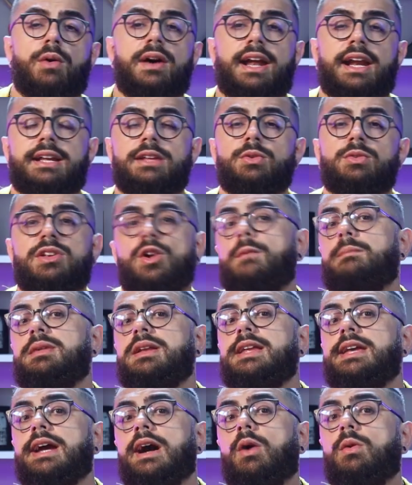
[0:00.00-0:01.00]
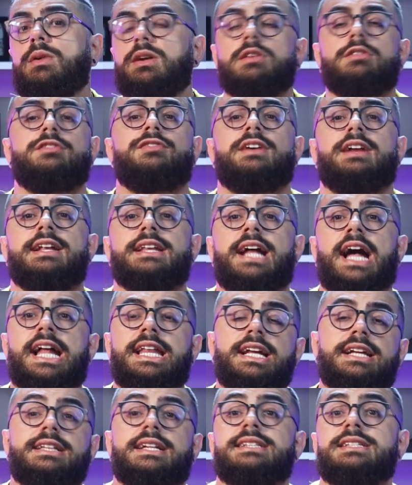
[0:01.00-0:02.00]
É o cara que não tem opinião, que não fala
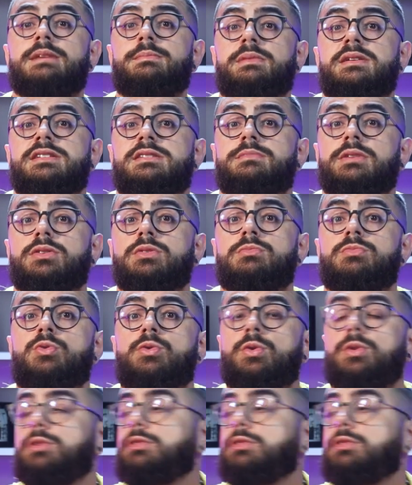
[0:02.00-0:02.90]
nada, que tá sempre em cima do muro,